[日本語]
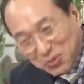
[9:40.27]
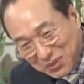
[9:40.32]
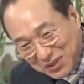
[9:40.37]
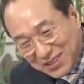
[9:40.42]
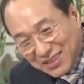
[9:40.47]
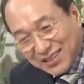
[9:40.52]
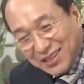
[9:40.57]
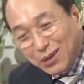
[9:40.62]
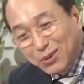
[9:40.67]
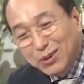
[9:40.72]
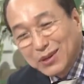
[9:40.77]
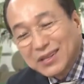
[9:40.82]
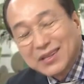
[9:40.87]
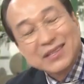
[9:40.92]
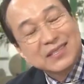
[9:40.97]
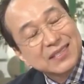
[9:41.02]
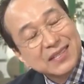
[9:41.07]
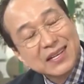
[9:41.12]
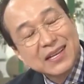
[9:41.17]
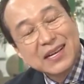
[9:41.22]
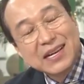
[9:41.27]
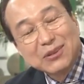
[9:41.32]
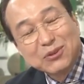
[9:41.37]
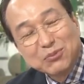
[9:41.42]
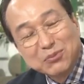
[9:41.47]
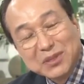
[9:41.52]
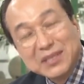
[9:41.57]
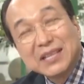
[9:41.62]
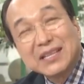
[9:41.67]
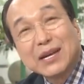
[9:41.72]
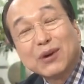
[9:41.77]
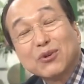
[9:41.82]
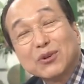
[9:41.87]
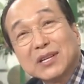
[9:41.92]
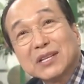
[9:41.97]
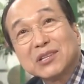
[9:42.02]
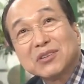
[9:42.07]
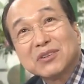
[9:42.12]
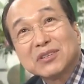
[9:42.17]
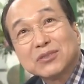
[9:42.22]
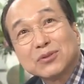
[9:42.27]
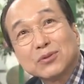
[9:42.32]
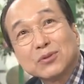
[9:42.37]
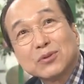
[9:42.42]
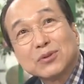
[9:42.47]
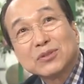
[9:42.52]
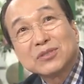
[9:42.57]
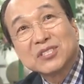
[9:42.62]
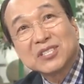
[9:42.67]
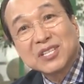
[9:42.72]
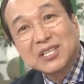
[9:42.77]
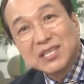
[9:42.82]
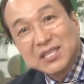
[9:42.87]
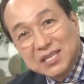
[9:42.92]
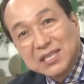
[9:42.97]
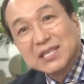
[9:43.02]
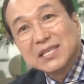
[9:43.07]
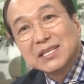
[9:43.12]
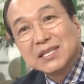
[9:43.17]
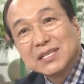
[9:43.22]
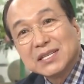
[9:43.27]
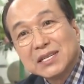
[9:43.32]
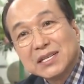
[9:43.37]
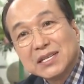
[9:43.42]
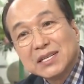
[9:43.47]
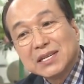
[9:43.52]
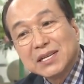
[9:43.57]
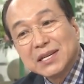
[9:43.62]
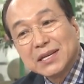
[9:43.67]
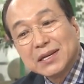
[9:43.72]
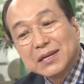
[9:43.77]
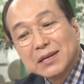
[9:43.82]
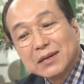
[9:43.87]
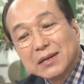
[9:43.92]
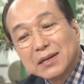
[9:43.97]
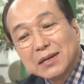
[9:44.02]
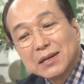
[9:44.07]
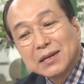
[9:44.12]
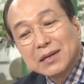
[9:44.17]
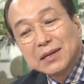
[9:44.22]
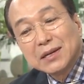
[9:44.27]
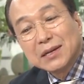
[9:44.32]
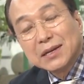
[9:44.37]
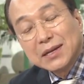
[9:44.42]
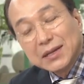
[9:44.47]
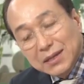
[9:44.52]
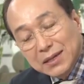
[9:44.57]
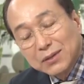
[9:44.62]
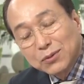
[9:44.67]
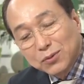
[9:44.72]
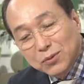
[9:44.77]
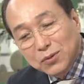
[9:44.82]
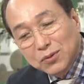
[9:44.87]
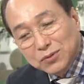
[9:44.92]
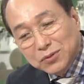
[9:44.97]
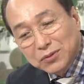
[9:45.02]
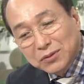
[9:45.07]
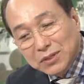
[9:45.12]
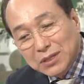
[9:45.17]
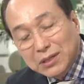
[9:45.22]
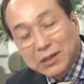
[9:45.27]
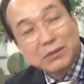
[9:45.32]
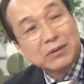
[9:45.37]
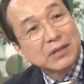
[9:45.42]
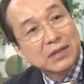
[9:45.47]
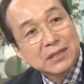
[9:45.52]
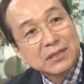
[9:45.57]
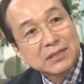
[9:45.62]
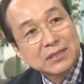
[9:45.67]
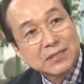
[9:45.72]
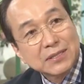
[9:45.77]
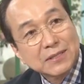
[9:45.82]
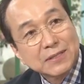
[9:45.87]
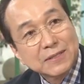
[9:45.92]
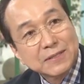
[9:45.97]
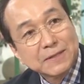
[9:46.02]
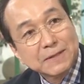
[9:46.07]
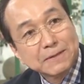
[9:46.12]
それを見て倒れたんですねあの見て倒れたっていうかその月に。えーえ脳梗塞で倒った